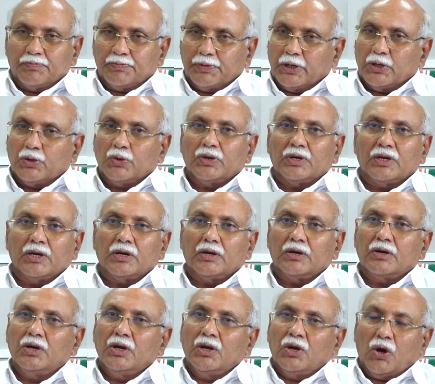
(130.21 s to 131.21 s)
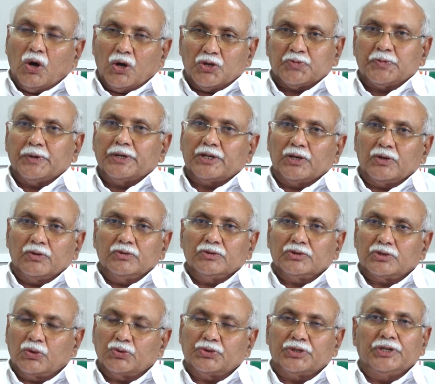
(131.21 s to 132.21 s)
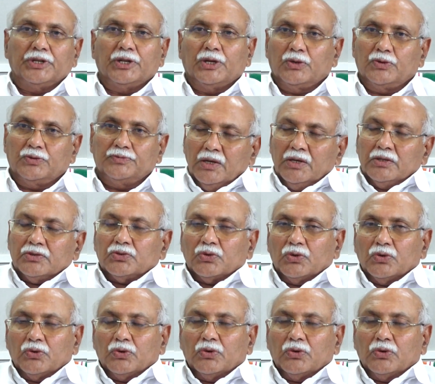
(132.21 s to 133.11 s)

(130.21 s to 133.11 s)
పేరున్న హాస్పిటల్ సౌత్ ఇండియాలో సో